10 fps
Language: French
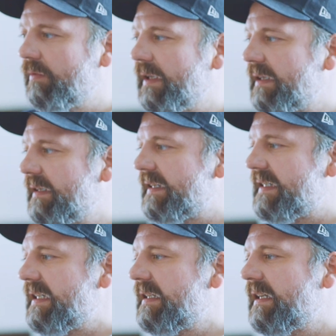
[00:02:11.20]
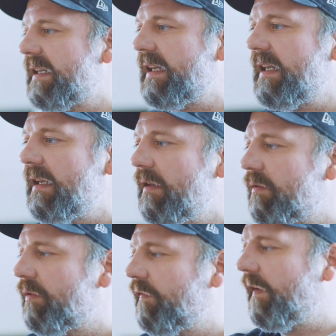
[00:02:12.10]
On a décidé
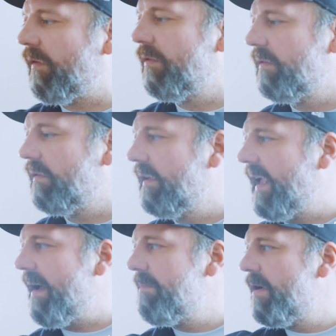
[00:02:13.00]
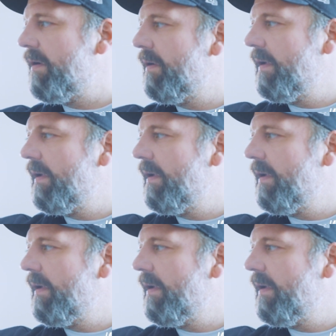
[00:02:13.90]
de faire une gamme